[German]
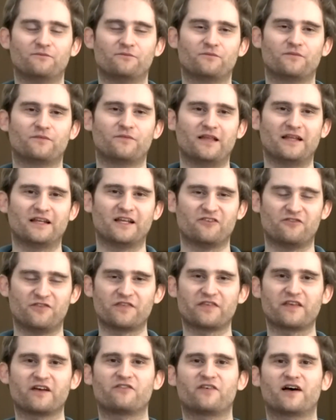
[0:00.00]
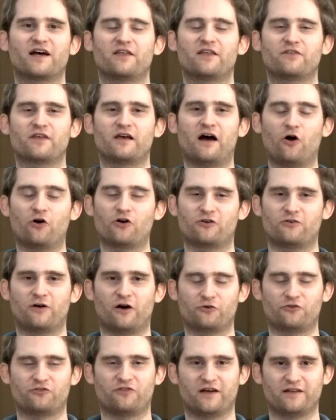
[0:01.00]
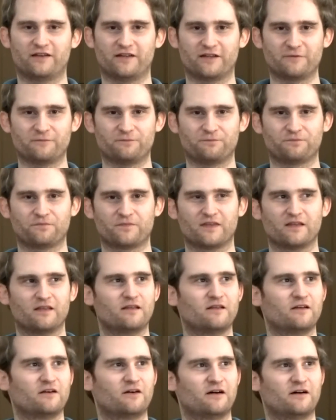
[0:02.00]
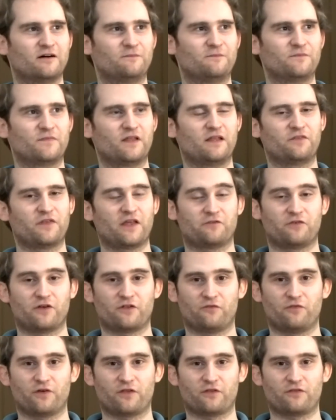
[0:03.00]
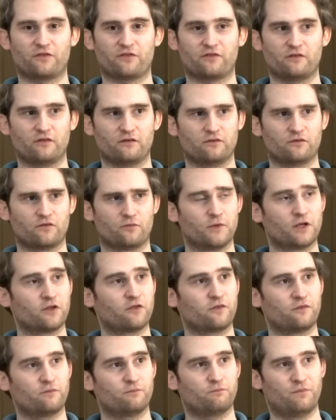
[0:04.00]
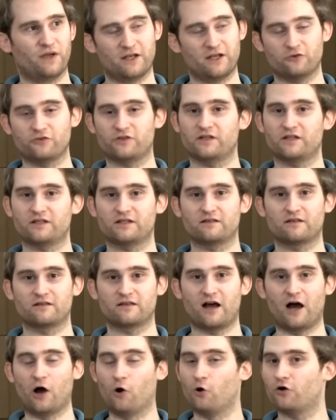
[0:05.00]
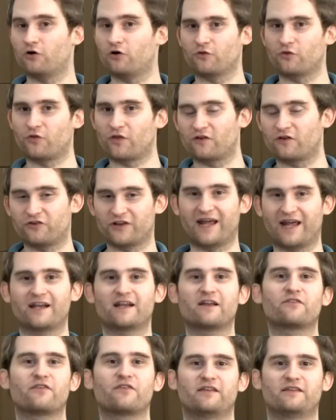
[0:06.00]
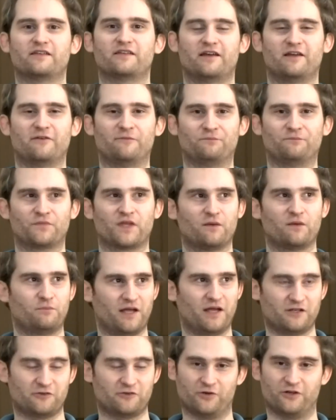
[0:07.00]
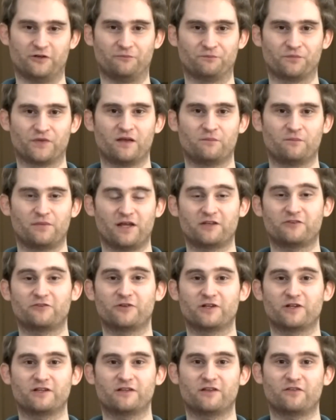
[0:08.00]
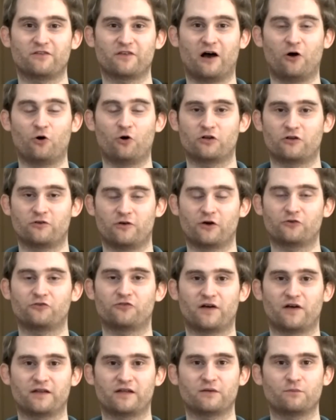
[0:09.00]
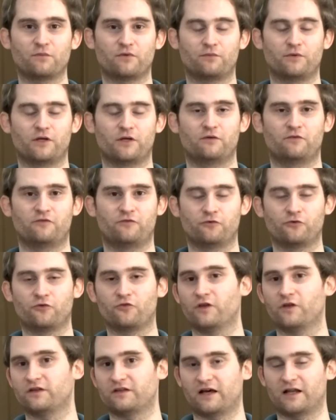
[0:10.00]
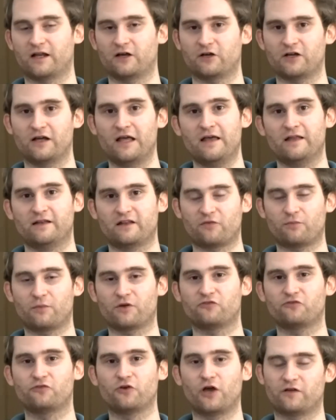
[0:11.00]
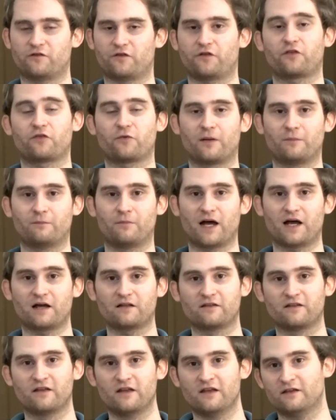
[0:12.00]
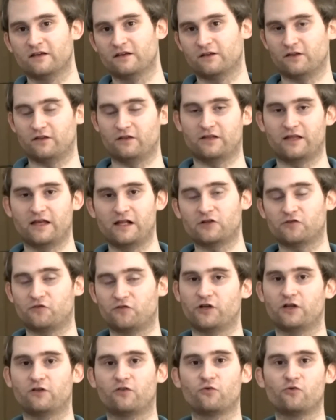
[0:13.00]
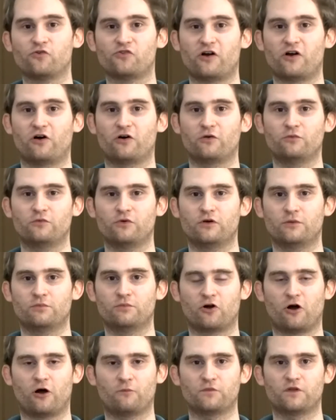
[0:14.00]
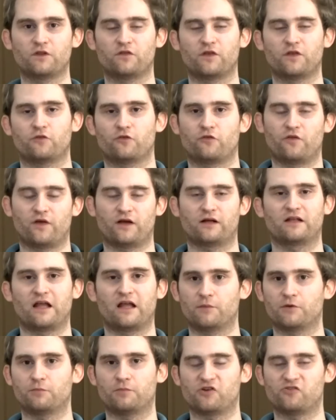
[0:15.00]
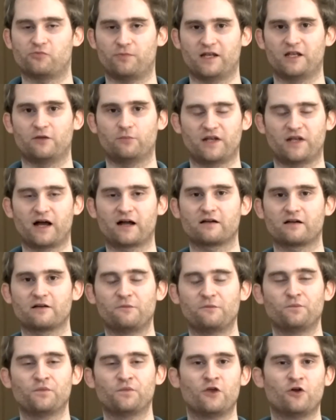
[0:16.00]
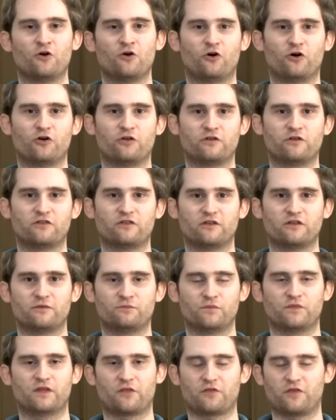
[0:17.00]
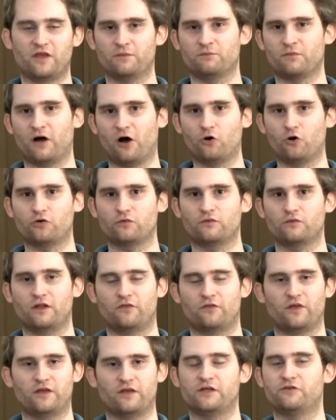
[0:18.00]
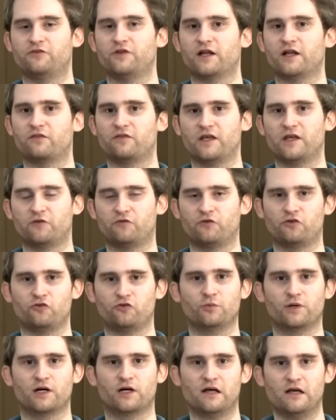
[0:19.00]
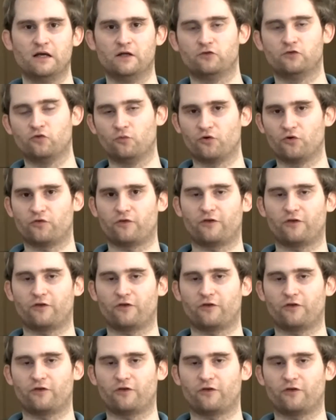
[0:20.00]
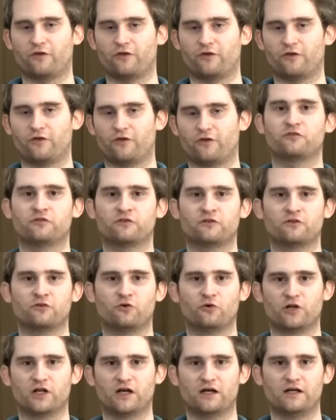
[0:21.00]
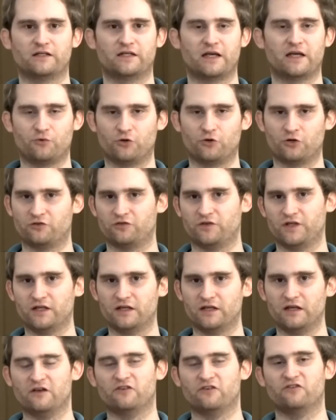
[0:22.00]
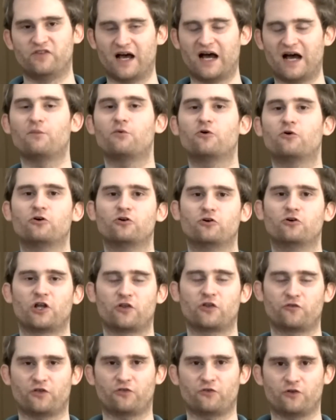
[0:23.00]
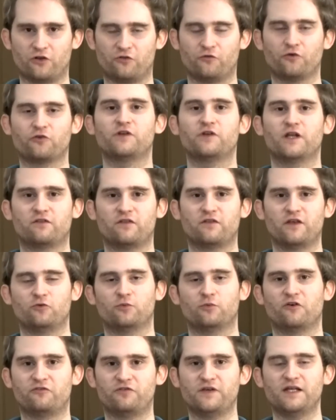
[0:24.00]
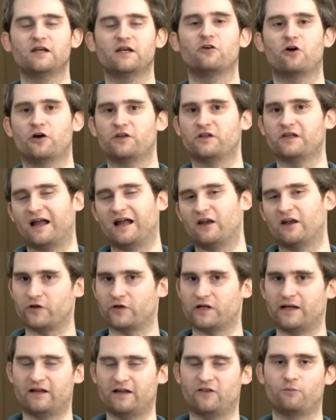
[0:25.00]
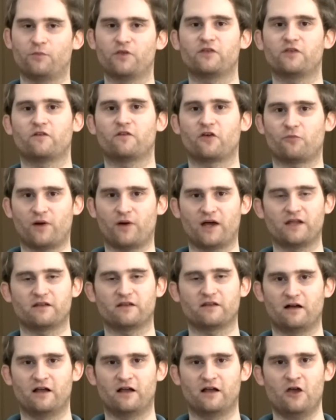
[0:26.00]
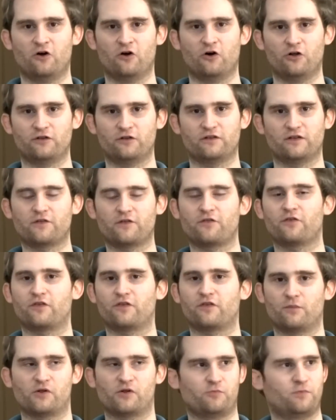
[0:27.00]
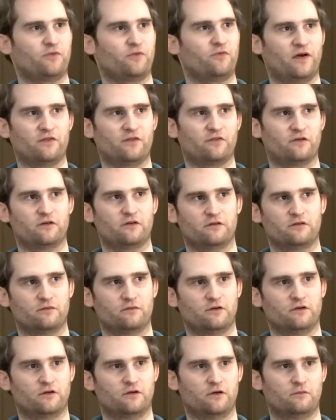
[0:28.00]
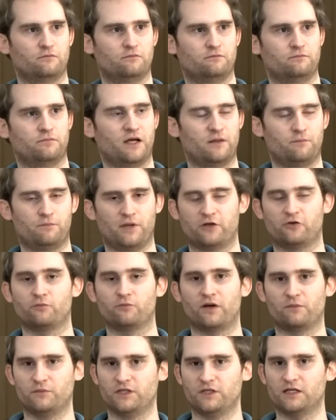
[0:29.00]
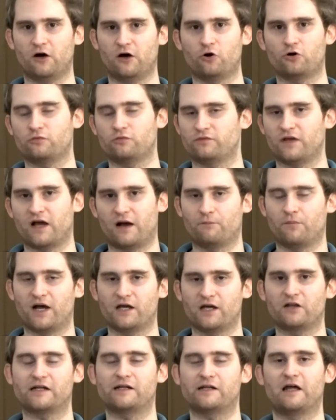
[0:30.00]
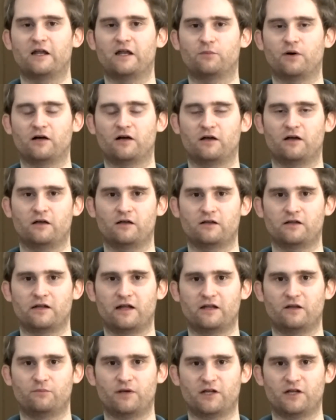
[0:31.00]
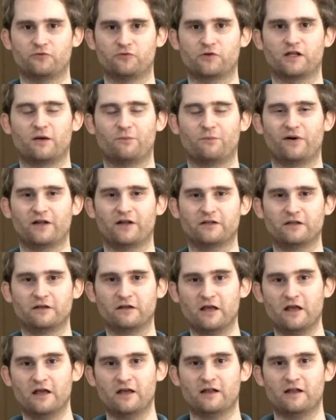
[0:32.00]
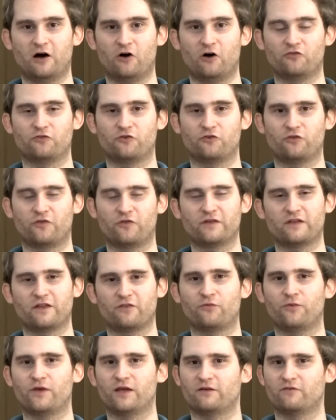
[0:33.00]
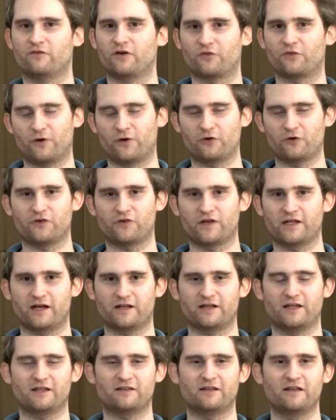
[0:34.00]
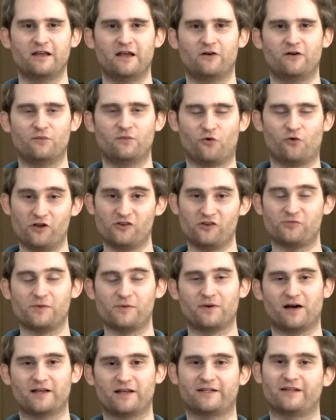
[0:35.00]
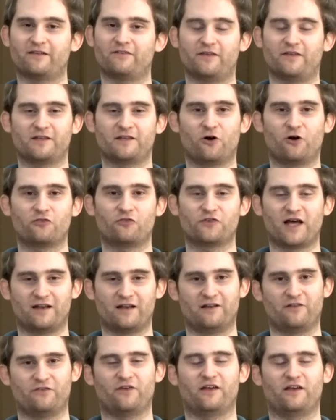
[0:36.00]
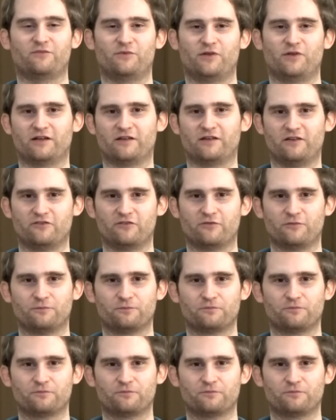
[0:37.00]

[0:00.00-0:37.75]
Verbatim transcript: in gewisser Weise auch Crowdfunding, ähm, ist etwas, was zumindest Ben und ich ja auch sozusagen von der anderen Seite kennen. Patreon. Patreon ist auch Crowdfunding, äh, funktioniert danach, dass man für etwas, was man macht, äh, Geld von den Zuschauern äh, bekommt, die sich sozusagen damit per Spende bedanken. Und ähm, das eben auch es ähnlich finanziert wird über, du musst das einkaufen oder ich habe irgendwie Werbung oder sowas, sondern es wird finanziert über viele Leute, die alle so ein kleines bisschen was beitragen. Und das ist ja beispielsweise äh, bei Ben und bei mir auch. Wir haben beide kleine, äh, kleine Patreon-Kampagnen laufen und sind deswegen, was Crowdfunding angeht, im Rollenspielbereich tatsächlich auch auf der anderen Seite mit aktiv. Richtig.